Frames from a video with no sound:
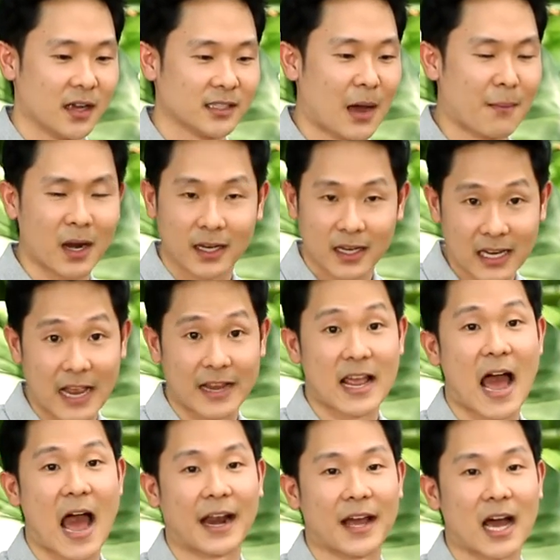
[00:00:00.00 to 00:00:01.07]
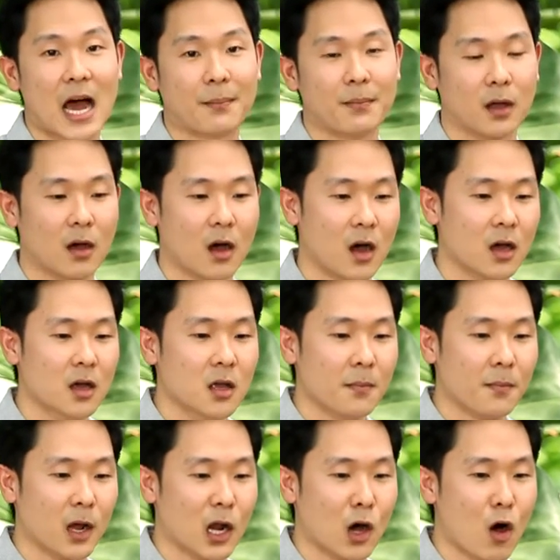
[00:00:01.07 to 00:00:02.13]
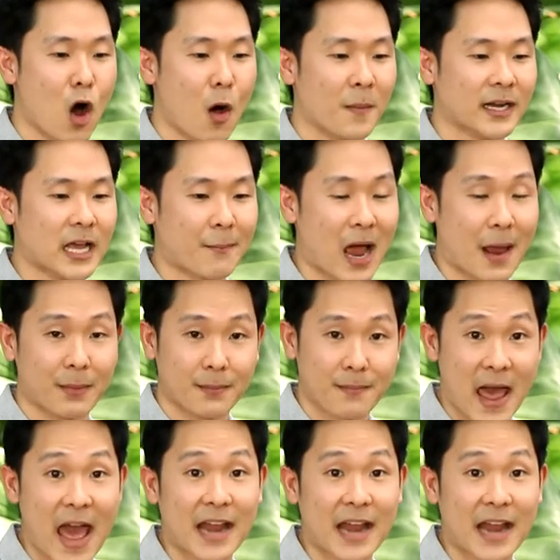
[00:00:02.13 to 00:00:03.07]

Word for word: ทำอะไรได้หลายอย่างนะครับแล้วก็พอเราออกมาทำงานเป็นแพ